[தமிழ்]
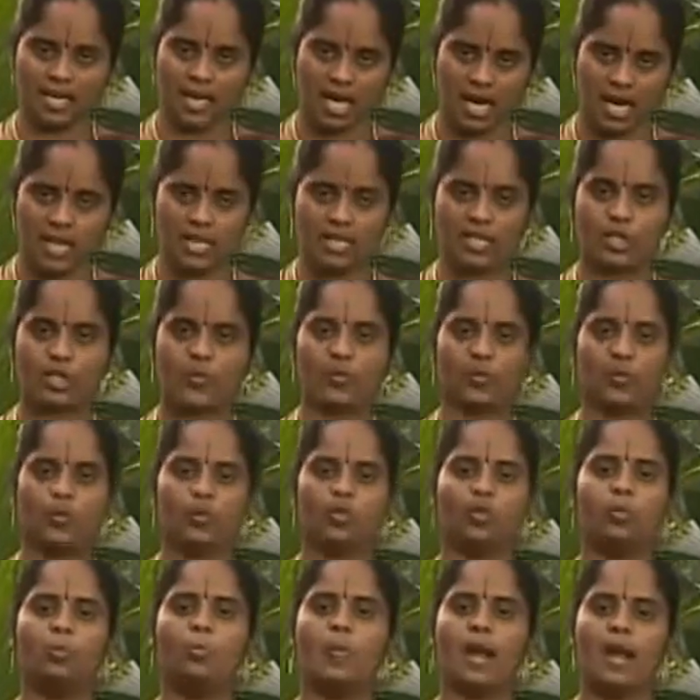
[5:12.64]
காய்ச்சும்
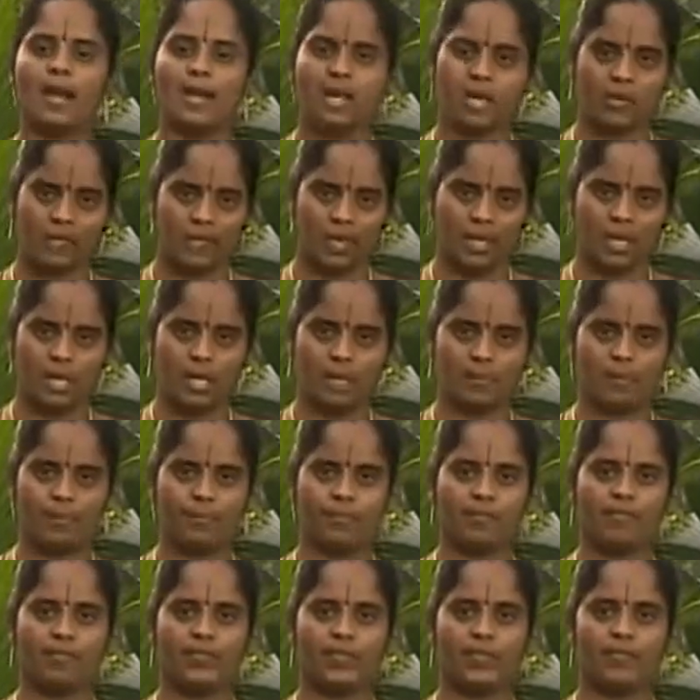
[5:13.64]
போது மண்டை வெள்ளம்
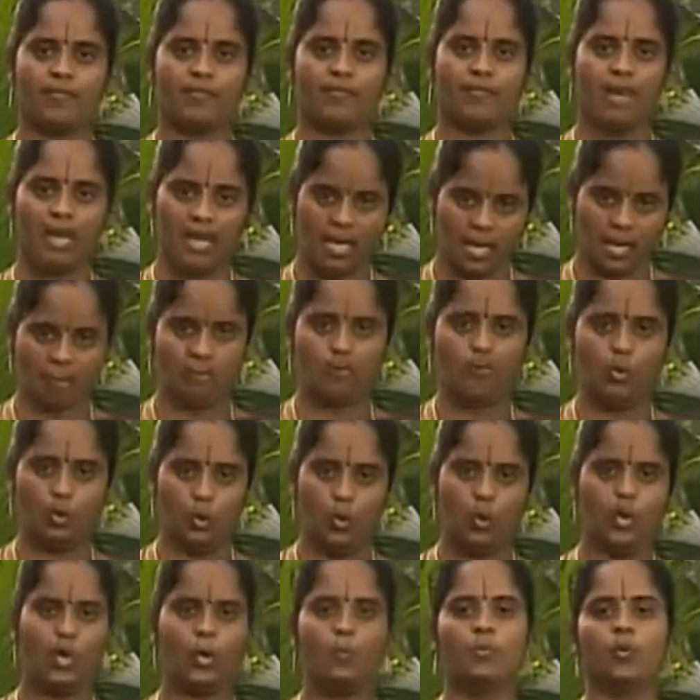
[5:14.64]
வெள்ளம்
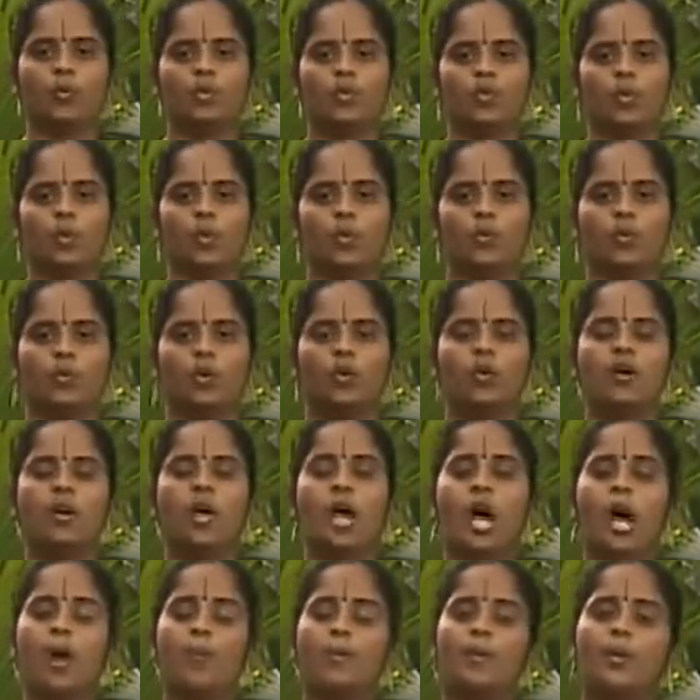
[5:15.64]
குடம்னு சொல்லுவோம்
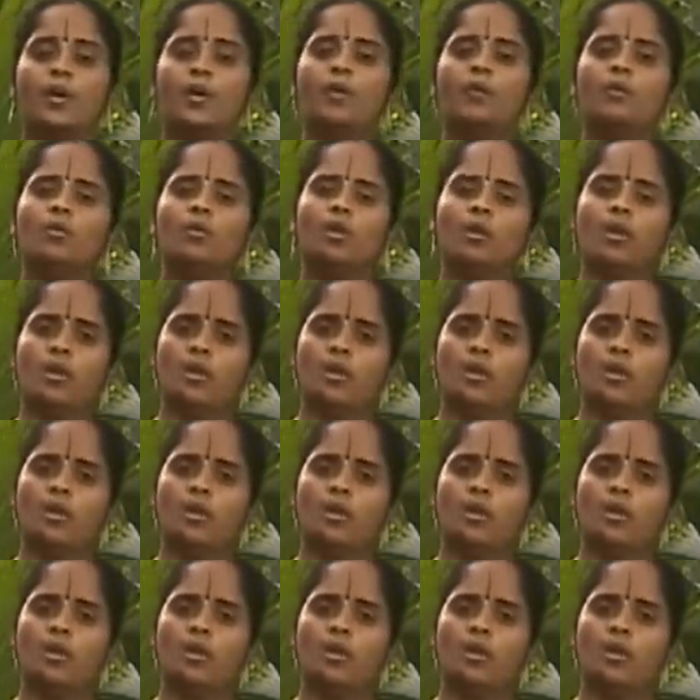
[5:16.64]
அப்புறம்